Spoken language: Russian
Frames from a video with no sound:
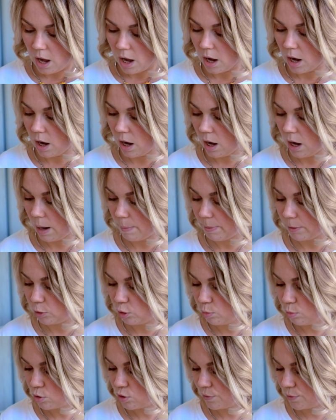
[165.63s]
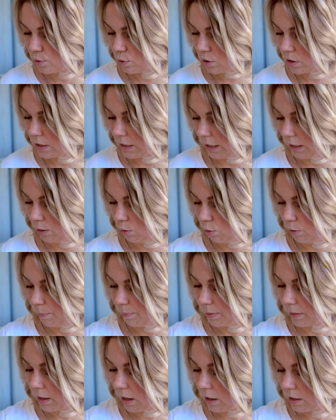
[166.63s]
а потом уже все остальное.
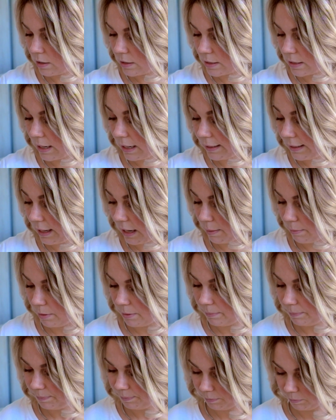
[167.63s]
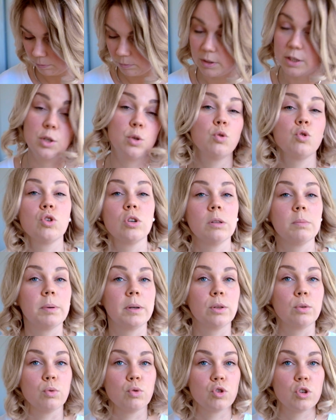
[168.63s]
С годами
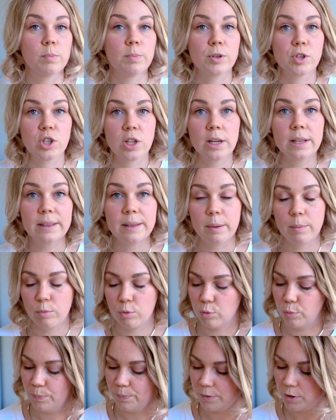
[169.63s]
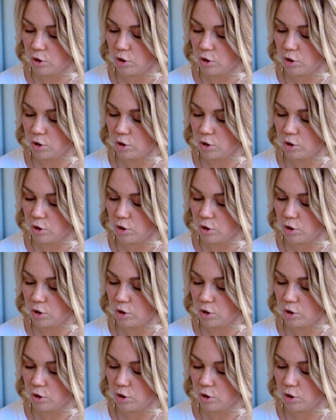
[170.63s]
Настюшка-лопатушка пришла к тому,